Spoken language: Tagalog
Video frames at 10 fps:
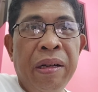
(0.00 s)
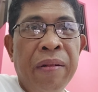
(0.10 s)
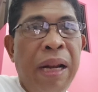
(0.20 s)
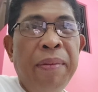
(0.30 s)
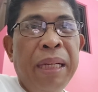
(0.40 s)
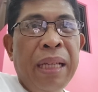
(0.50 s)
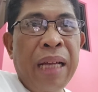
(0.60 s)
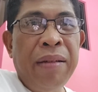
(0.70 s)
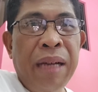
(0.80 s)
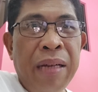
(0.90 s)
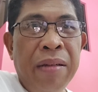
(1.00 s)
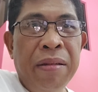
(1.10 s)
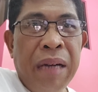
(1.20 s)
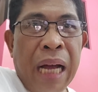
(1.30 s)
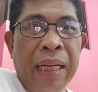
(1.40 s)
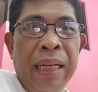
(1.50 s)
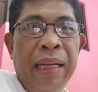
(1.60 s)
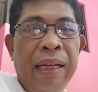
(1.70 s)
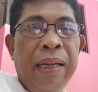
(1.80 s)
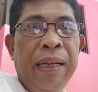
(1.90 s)
Wala man tayong ganong
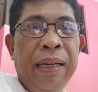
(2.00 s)
ugali.